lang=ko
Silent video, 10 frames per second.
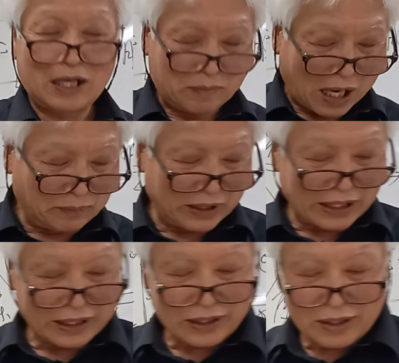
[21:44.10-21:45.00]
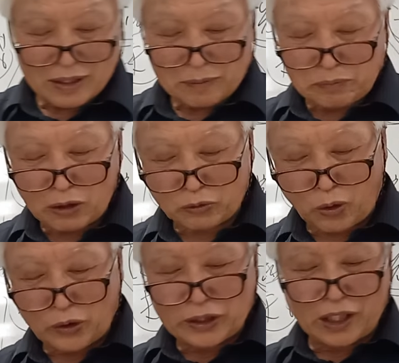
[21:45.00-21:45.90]
반면에
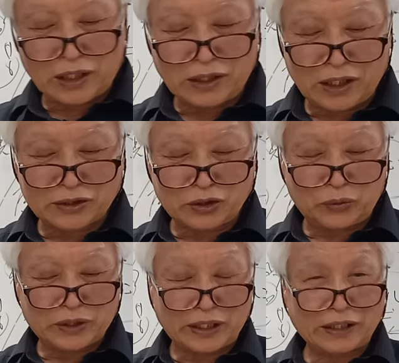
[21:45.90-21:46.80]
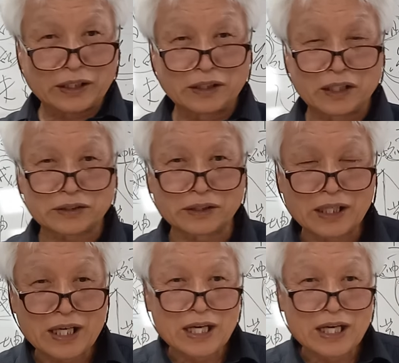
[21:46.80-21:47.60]
벽호, 여는 것을 위식을 해. 여는 것은